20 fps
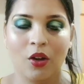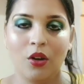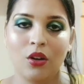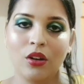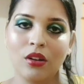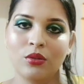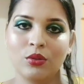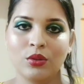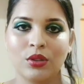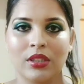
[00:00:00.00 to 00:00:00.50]

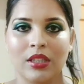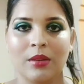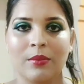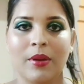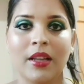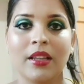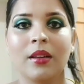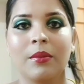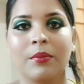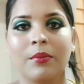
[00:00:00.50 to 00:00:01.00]
और उसके
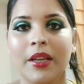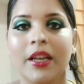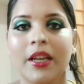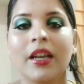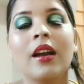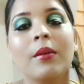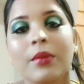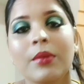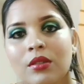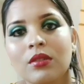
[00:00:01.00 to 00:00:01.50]
बाद हमने
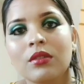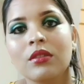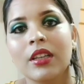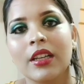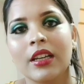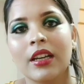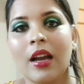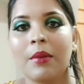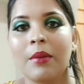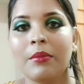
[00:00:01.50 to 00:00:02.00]
कहा अब इसको
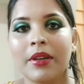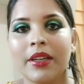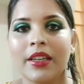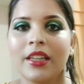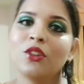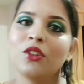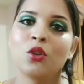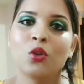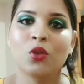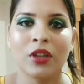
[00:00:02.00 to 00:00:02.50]
एक काम कर
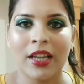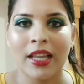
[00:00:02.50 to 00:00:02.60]
रहे हैं दो